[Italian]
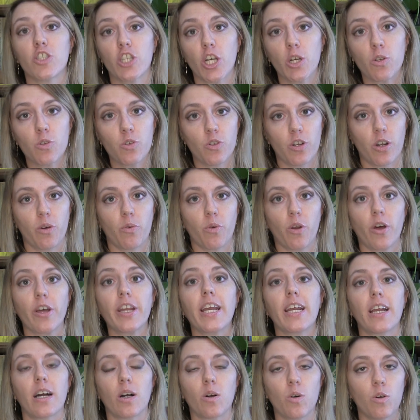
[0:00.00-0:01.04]
Ciao, sono
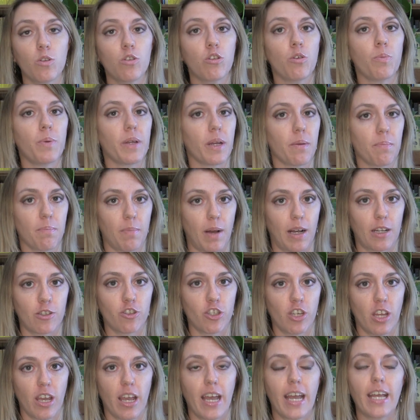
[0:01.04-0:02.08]
Aurora e racconto per
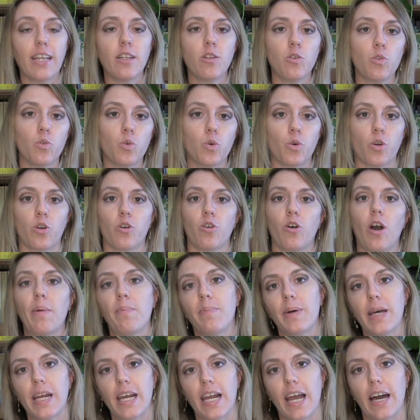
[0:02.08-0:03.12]
immagini e torno a
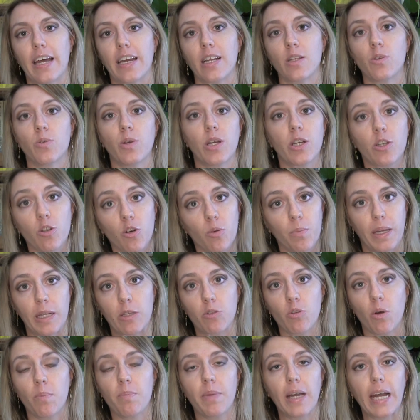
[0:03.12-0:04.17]
parlare di un
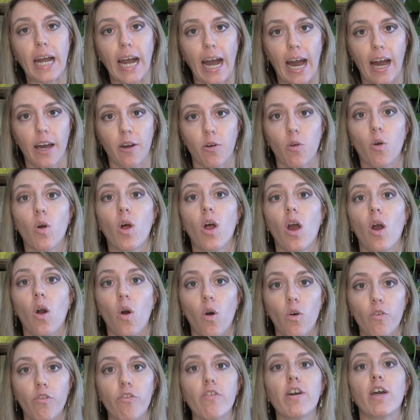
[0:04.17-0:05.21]
argomento a me caro,
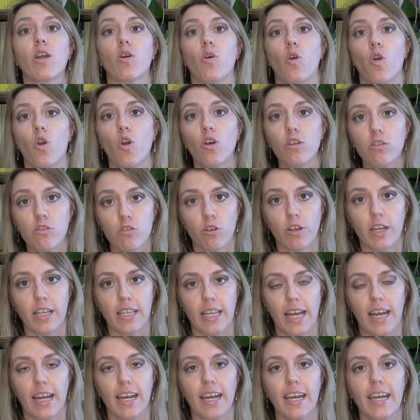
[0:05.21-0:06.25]
ovvero lo
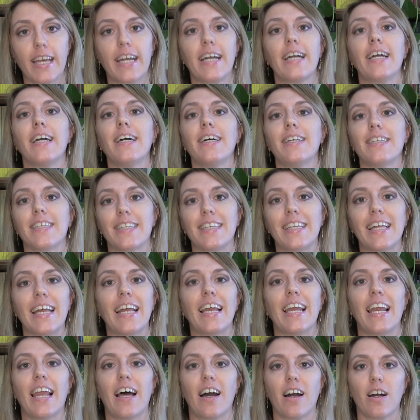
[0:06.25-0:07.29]
storytelling
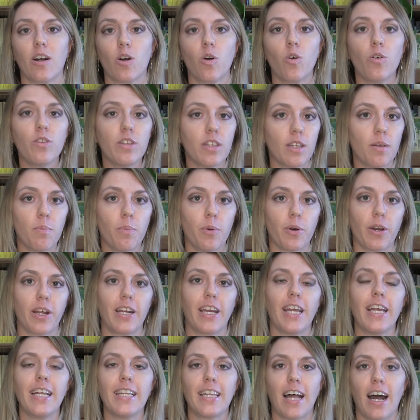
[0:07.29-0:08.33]
della
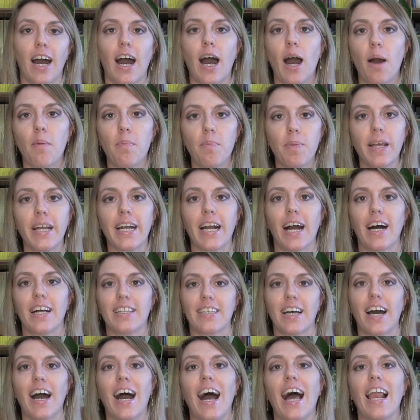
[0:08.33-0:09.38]
contemporaneità
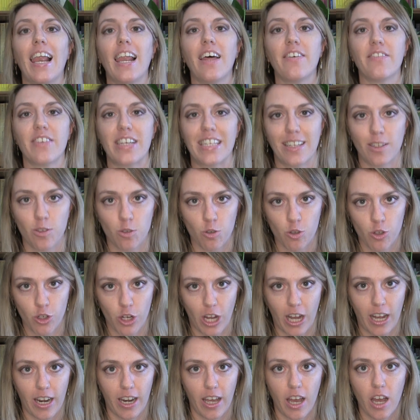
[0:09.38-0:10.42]
applicata alla vita
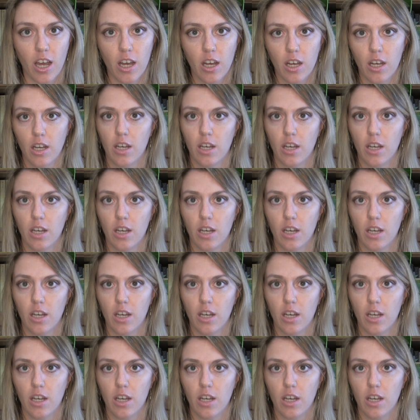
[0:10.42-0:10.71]
sociale.